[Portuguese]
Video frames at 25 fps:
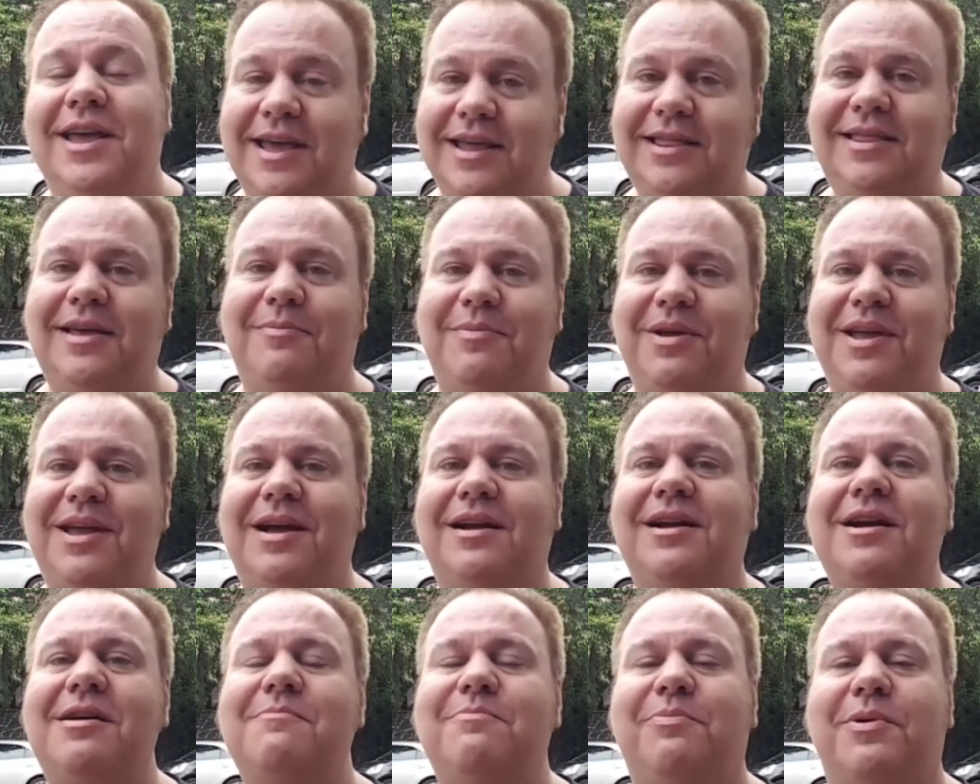e
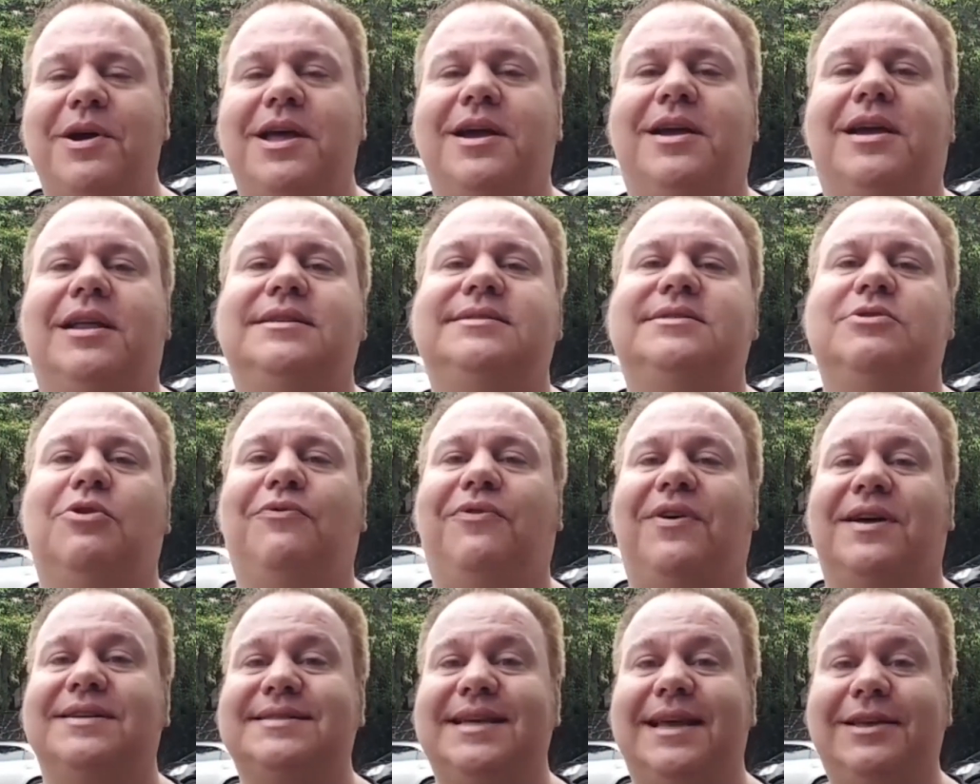também a campanha que eles
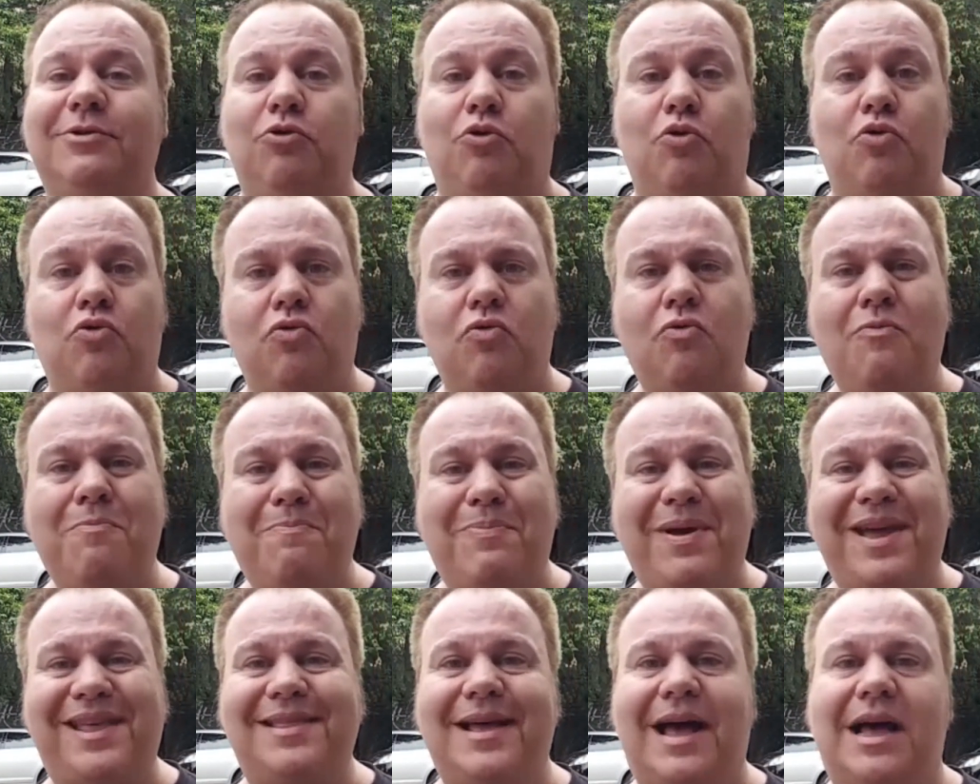estão fazendo, um
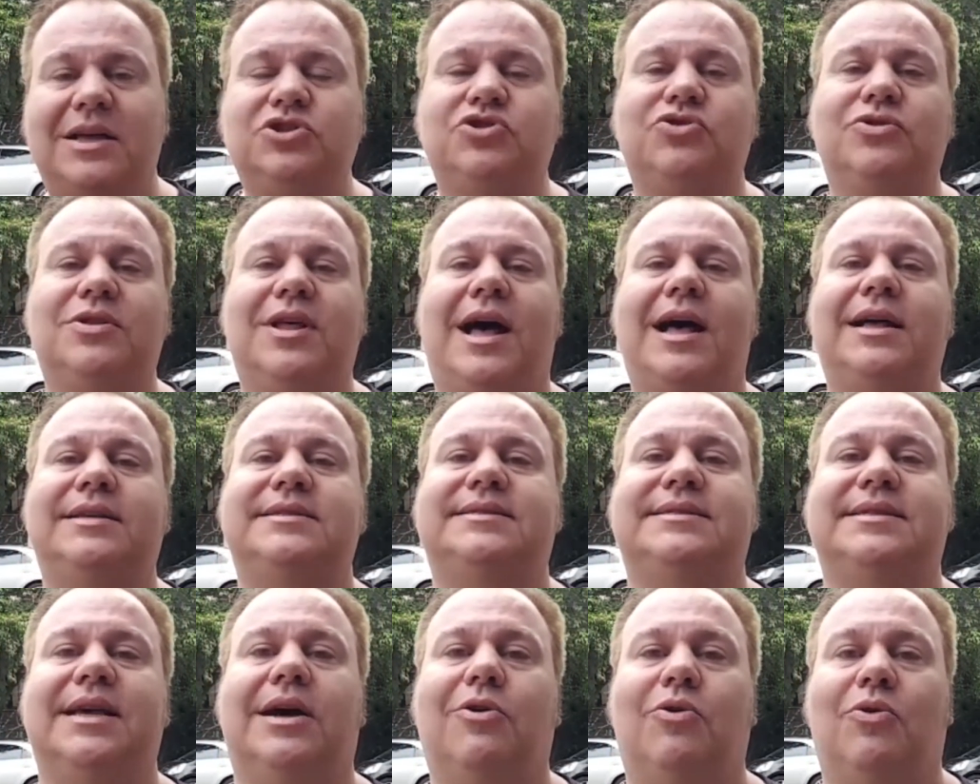pedaço da
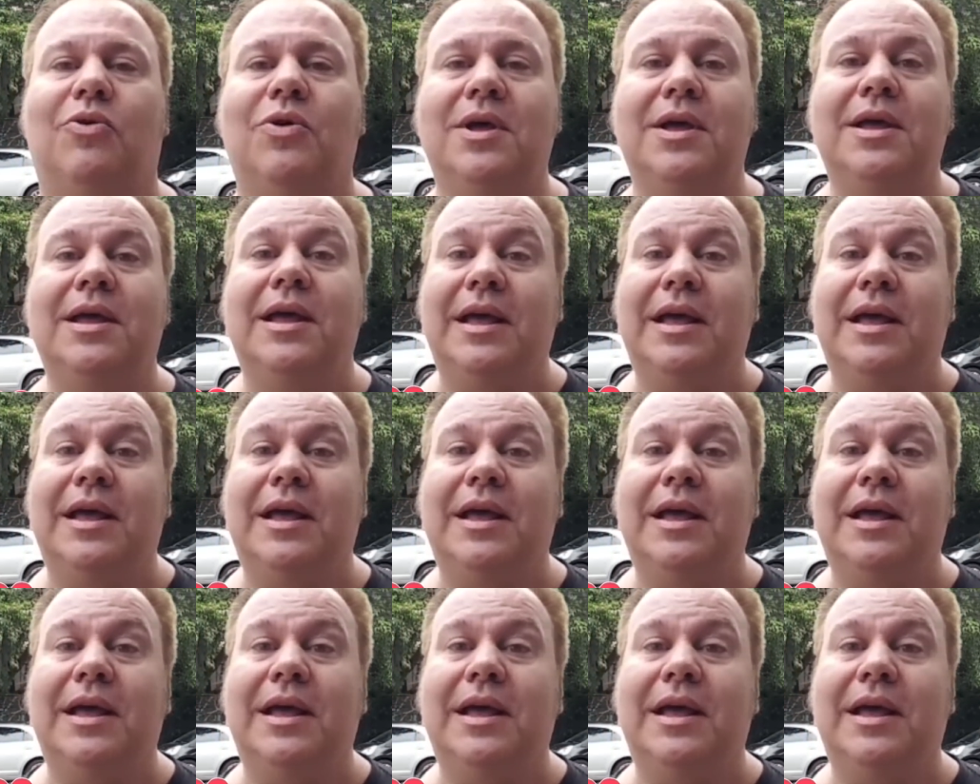ação.